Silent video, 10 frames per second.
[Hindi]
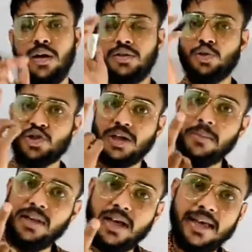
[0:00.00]
जो
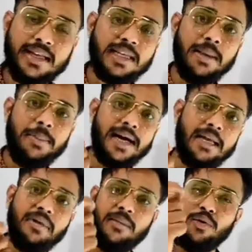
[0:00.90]
शब्द हैं इनके बारे
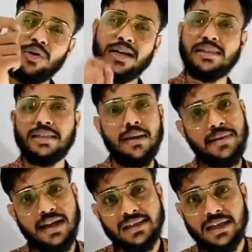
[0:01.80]
में हम लोग कंसेप्ट
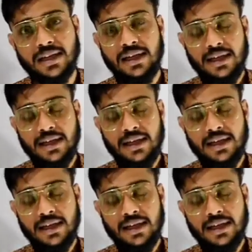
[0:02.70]
आज के